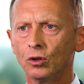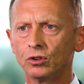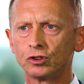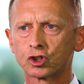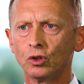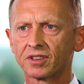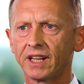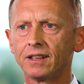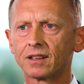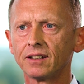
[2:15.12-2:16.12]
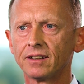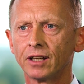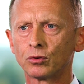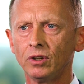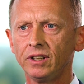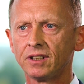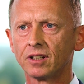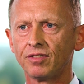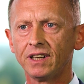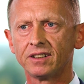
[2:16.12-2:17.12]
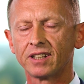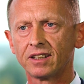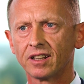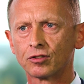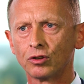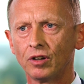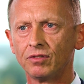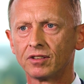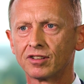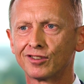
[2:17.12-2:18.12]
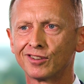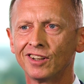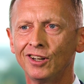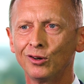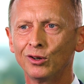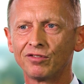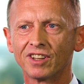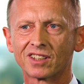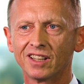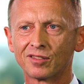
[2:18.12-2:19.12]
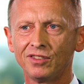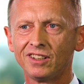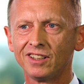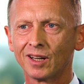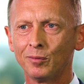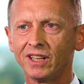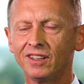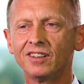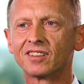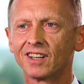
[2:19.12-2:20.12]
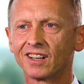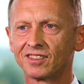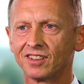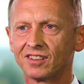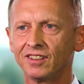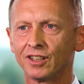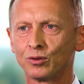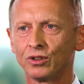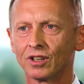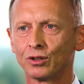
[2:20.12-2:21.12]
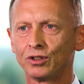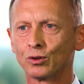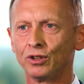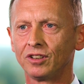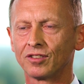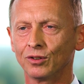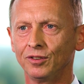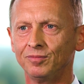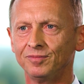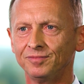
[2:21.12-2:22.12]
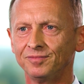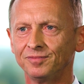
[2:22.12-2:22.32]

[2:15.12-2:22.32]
und schlussendlich natürlich die Qualität der Services und was ganz wichtig am Ende des Tages ist, sind natürlich auch die Konditionen.